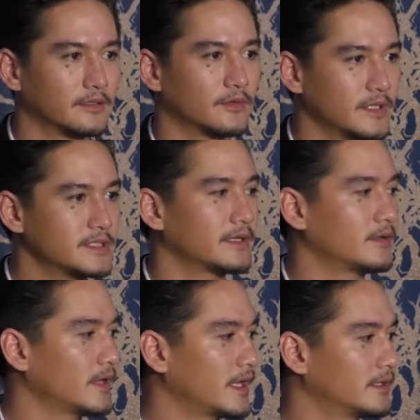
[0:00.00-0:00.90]
ตรงนี้สัก
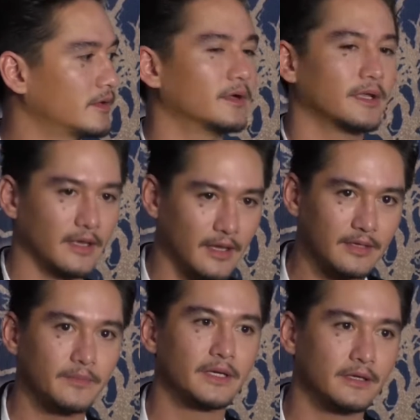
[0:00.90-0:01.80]
เท่าไหร่ แต่ว่าอัน
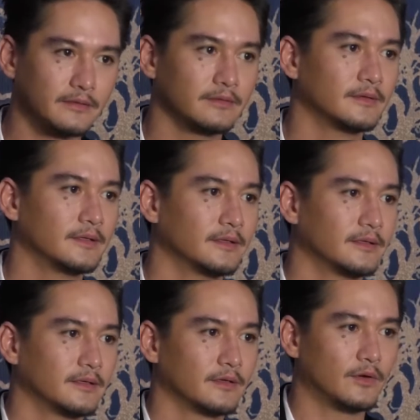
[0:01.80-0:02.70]
นี้มันก็
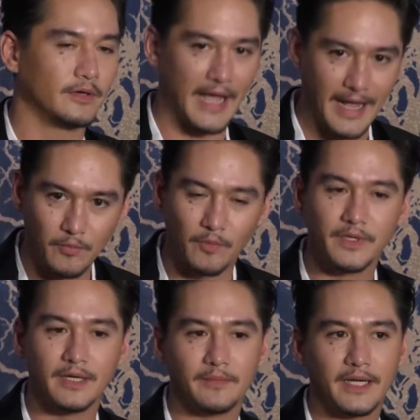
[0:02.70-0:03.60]
คนถามผมเยอะ